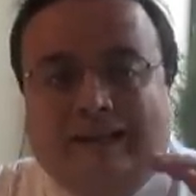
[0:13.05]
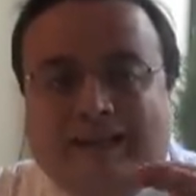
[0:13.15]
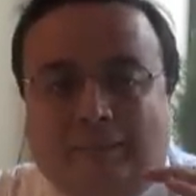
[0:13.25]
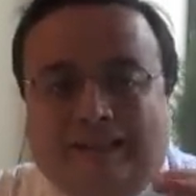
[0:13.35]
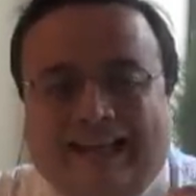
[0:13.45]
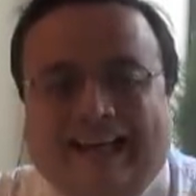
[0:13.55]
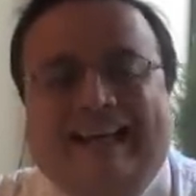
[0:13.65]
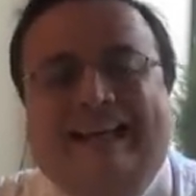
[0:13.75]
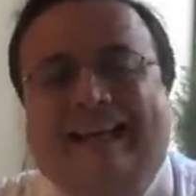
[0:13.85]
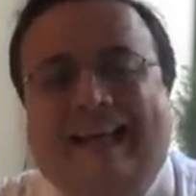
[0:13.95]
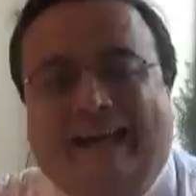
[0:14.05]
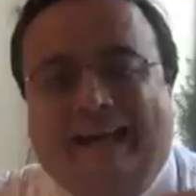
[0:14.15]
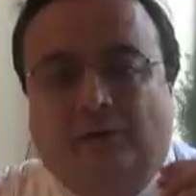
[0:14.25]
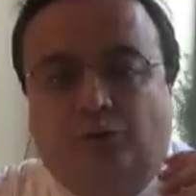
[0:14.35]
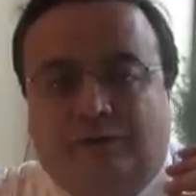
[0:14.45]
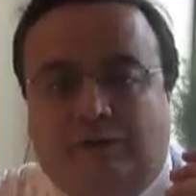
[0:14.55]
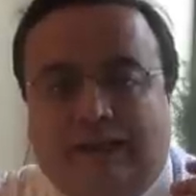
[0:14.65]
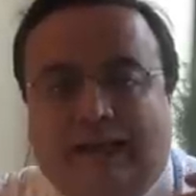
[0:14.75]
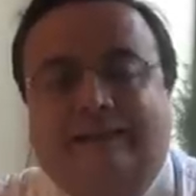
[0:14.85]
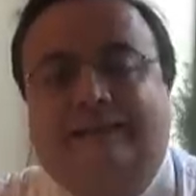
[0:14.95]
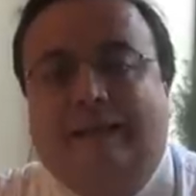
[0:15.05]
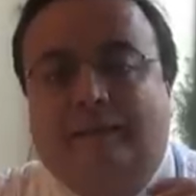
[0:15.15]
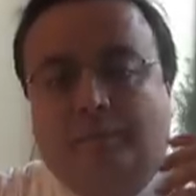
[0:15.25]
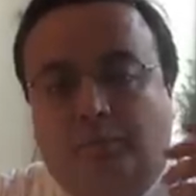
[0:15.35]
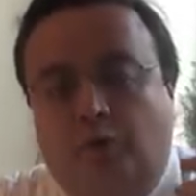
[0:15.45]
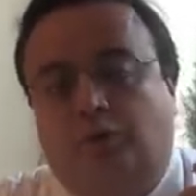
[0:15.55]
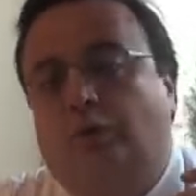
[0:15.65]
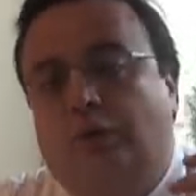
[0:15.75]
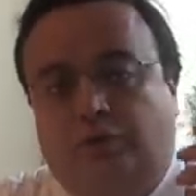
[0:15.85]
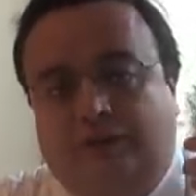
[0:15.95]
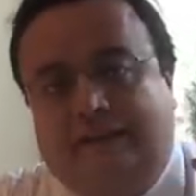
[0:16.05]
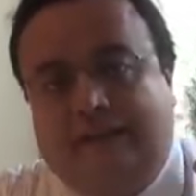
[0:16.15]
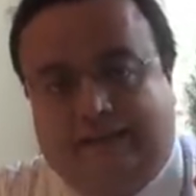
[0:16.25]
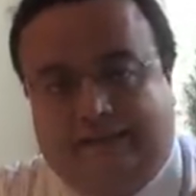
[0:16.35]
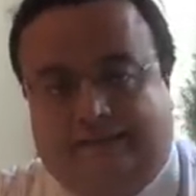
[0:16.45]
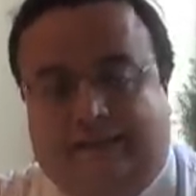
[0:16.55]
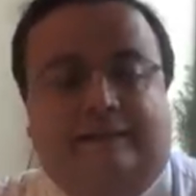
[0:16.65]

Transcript: limitar la deducibilidad del monto de los intereses.